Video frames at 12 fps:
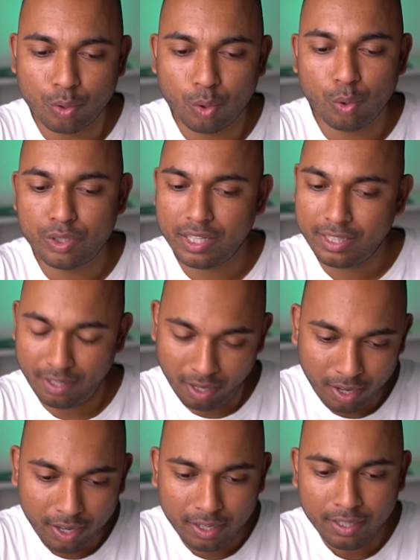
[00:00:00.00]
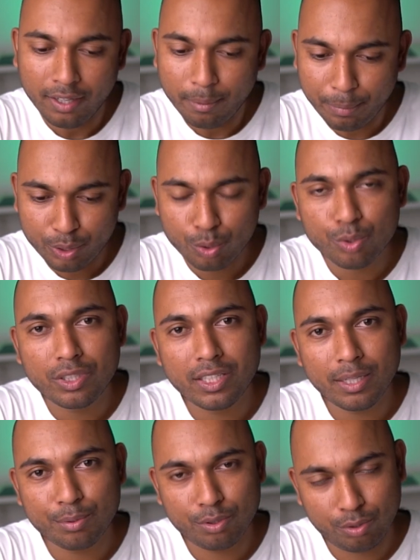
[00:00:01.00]
ग्रो हो जाते हैं हाँ मनोज
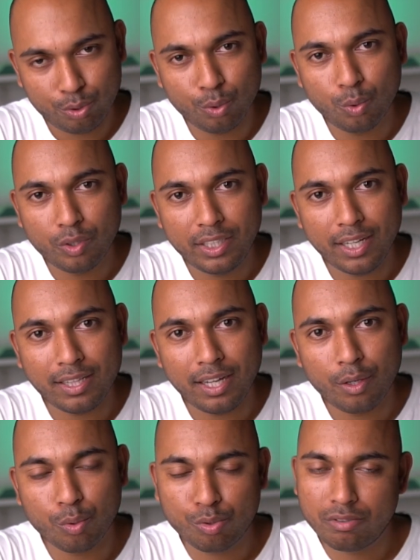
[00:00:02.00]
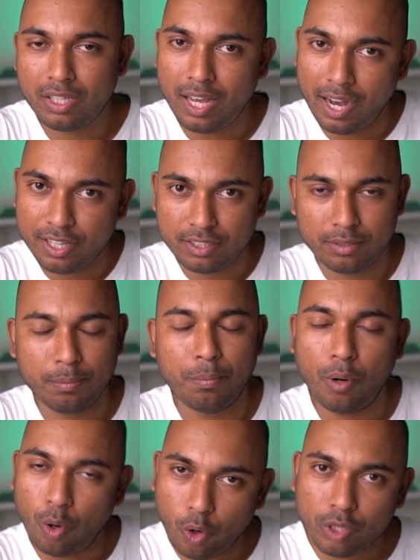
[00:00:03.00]
डे जब शुरू किया था उससे आज
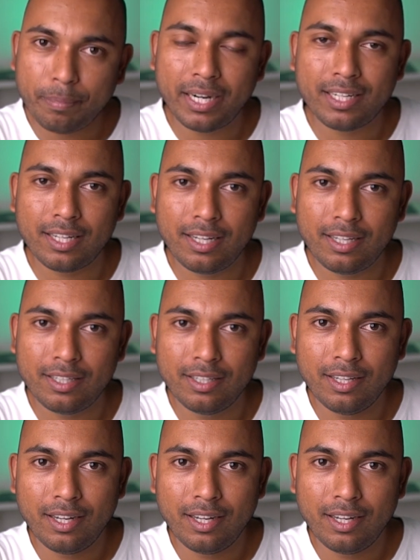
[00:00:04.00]
बहुत बेटर है